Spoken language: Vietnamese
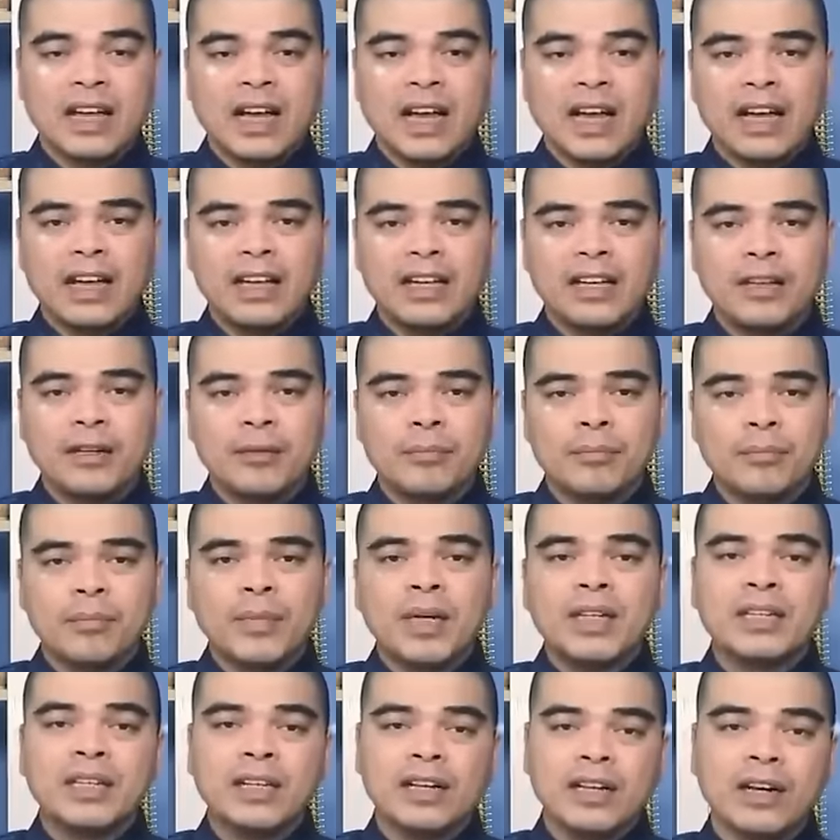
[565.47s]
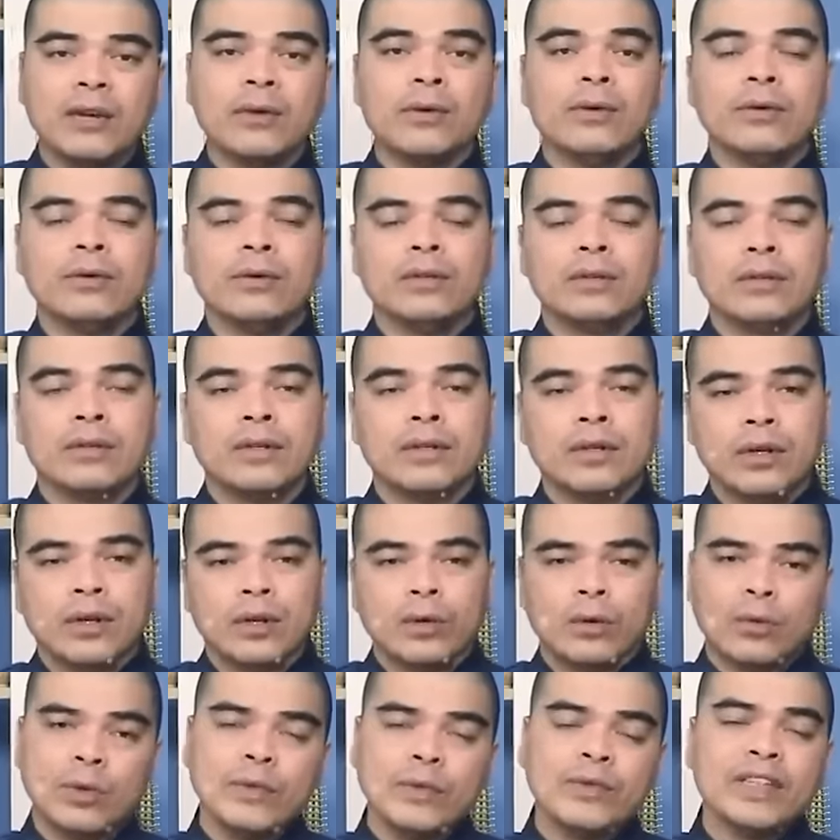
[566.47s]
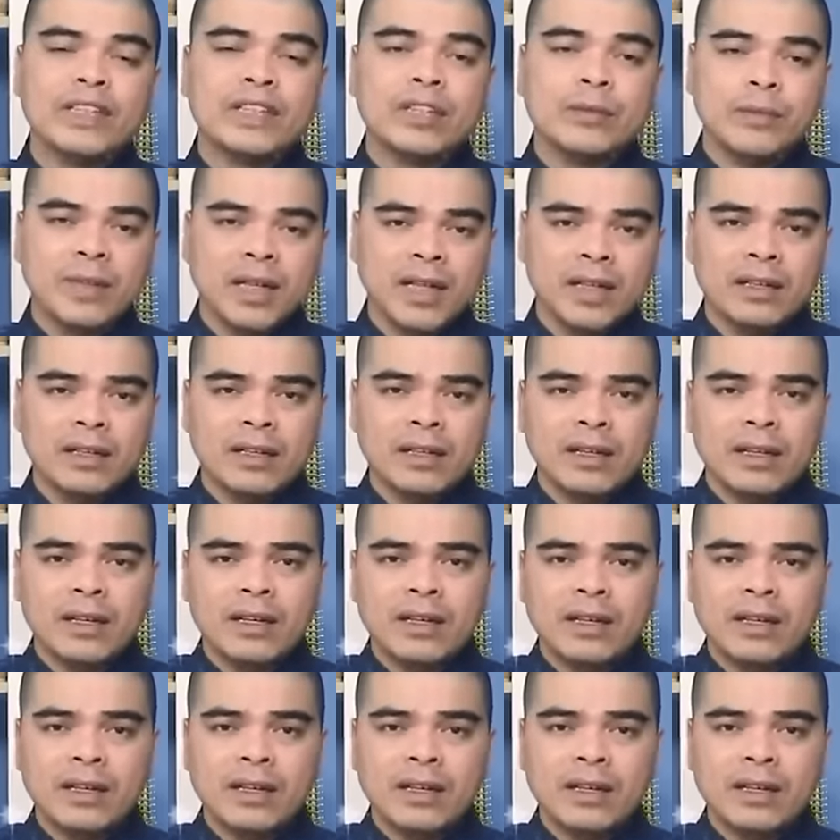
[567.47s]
Hai Mơ thấy gấu. Quý vị thân mến,